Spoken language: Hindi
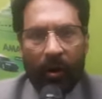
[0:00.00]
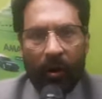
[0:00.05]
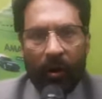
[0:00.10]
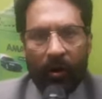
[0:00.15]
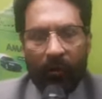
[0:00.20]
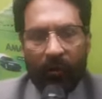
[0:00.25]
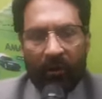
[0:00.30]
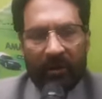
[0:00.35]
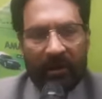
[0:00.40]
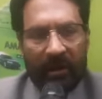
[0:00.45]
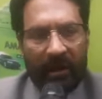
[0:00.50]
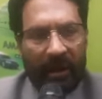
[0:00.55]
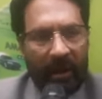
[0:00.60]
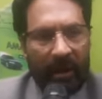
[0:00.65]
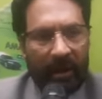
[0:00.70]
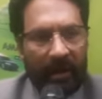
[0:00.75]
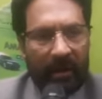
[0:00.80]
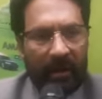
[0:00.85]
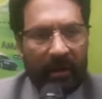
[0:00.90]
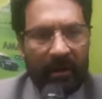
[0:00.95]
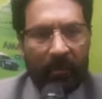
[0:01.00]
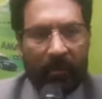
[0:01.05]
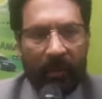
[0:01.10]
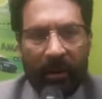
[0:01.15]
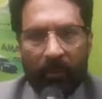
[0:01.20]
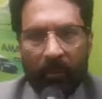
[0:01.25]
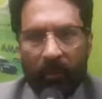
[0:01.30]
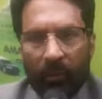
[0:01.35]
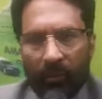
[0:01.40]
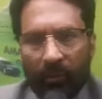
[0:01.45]
और वज़ी अखिलती
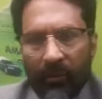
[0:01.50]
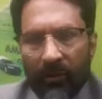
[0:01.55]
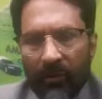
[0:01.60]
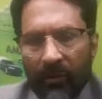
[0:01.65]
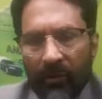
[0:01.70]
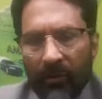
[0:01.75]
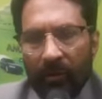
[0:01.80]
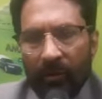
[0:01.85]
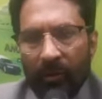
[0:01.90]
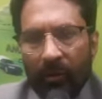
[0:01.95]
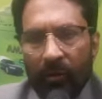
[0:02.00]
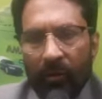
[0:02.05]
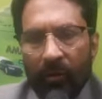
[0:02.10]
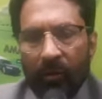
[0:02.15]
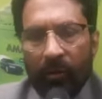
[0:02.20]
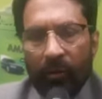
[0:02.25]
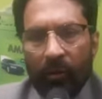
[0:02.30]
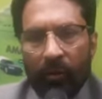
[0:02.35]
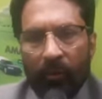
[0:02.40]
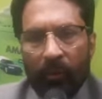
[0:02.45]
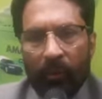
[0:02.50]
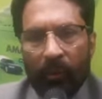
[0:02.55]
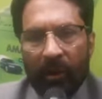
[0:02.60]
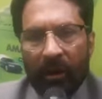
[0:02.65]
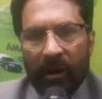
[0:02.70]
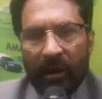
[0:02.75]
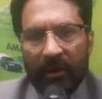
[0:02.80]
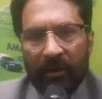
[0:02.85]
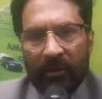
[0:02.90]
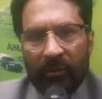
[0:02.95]
बहबूद
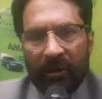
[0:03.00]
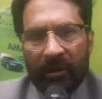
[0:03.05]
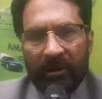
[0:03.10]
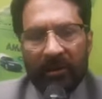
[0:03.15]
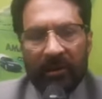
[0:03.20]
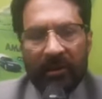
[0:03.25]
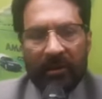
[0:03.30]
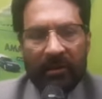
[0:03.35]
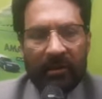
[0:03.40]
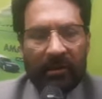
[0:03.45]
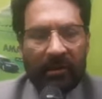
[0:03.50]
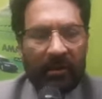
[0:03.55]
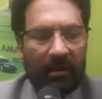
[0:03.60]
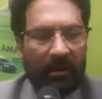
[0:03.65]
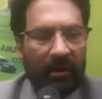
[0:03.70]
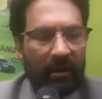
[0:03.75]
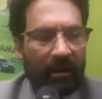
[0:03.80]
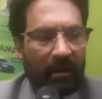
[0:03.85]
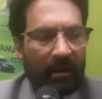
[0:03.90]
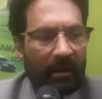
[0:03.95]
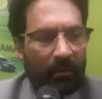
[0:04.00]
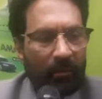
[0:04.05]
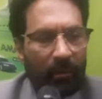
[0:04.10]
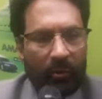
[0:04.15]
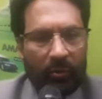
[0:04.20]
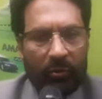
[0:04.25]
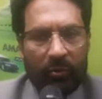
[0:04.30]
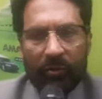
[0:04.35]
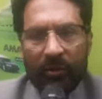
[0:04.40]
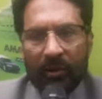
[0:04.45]
कोपुला ईश्वर जी की
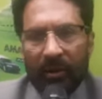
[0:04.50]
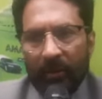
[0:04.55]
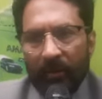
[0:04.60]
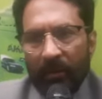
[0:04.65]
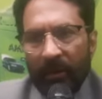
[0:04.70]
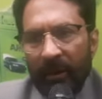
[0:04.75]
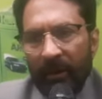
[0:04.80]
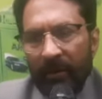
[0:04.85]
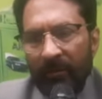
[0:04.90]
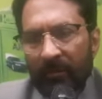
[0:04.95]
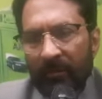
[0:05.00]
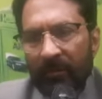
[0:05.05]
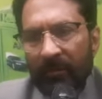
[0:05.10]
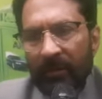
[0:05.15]
मौजूदगी में